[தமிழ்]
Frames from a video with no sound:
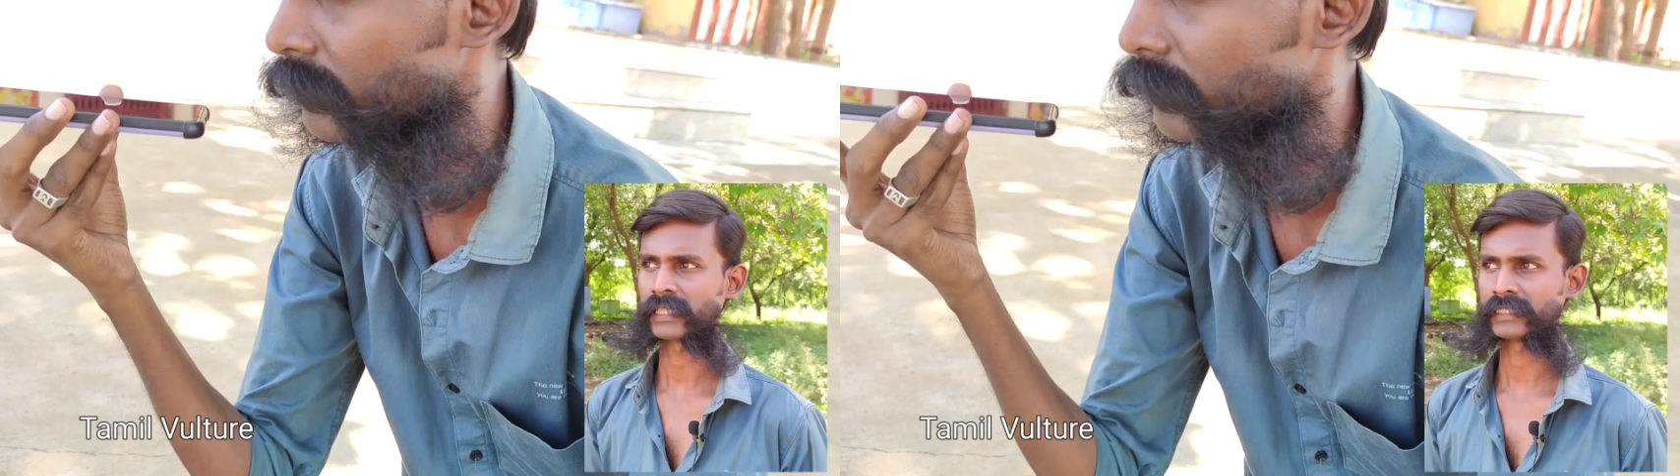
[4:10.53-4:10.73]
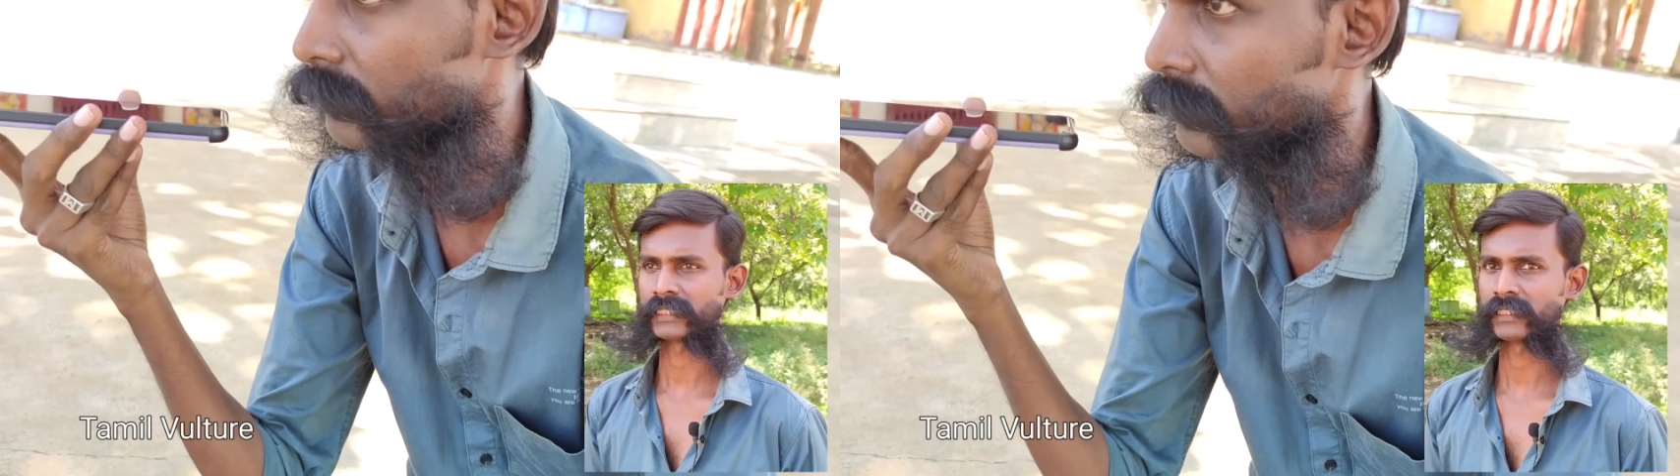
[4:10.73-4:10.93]

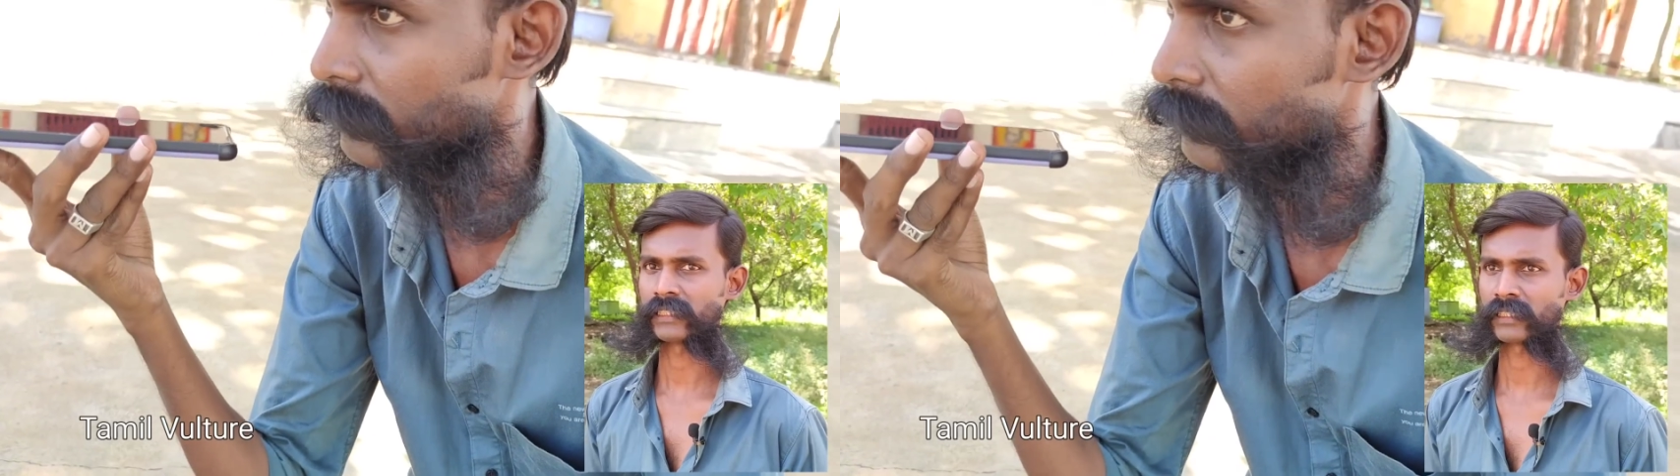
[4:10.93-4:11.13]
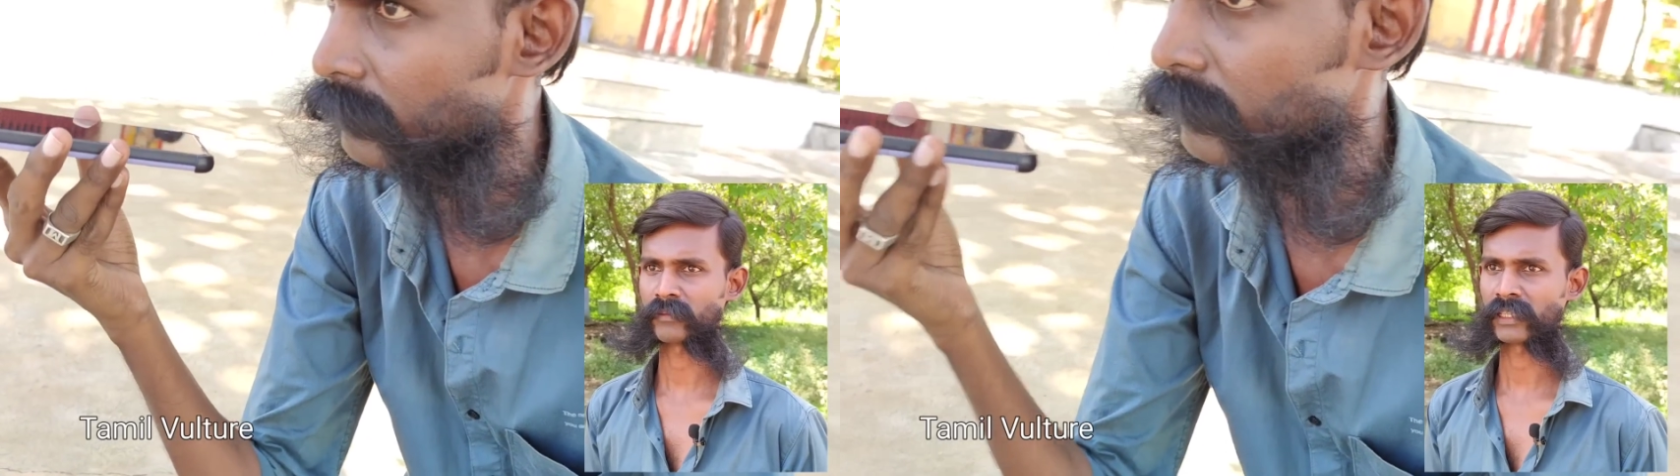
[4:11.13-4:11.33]
ட்ரெஸ்ஸு
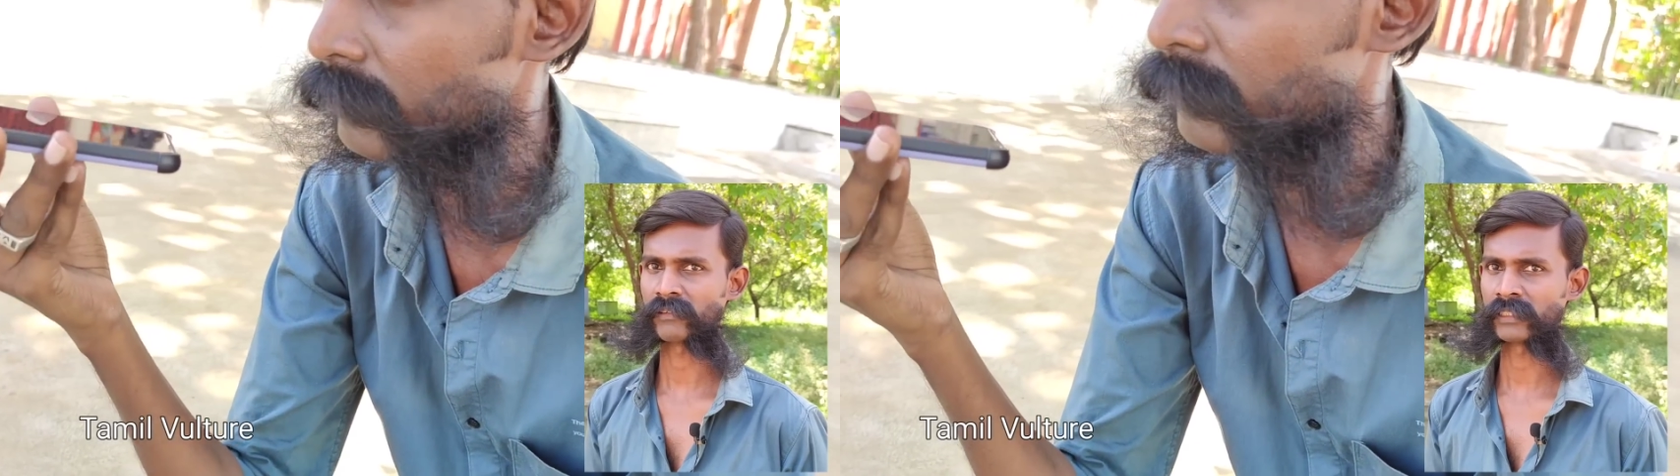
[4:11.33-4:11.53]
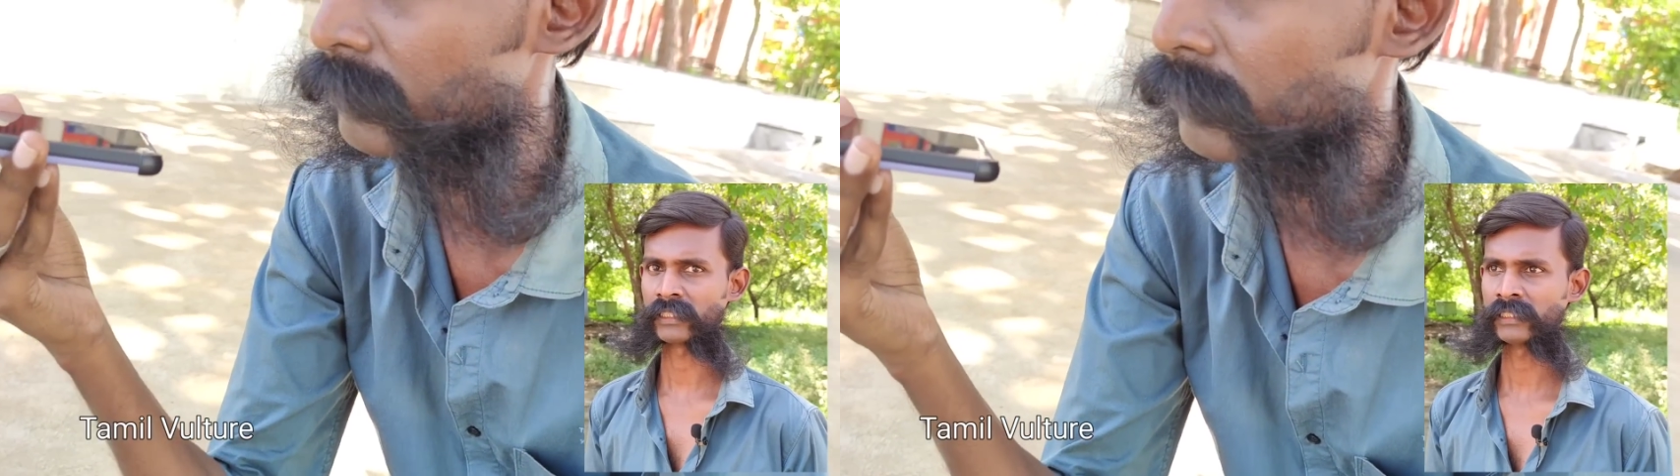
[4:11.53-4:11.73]
அந்த மாதிரி
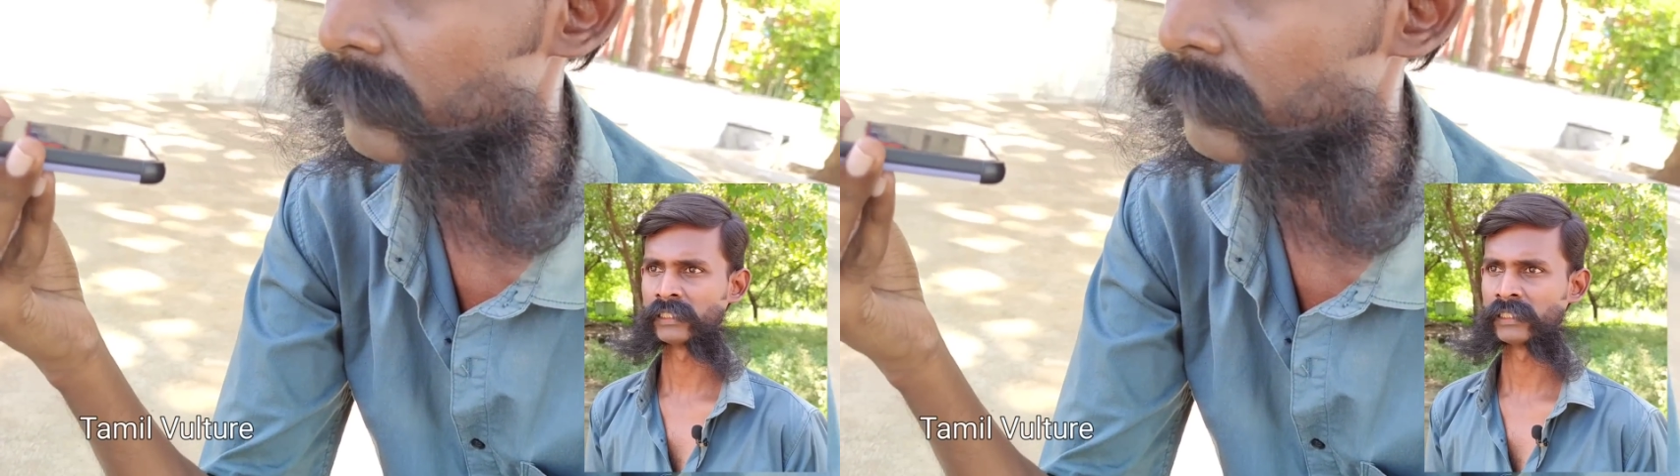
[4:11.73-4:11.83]
வந்து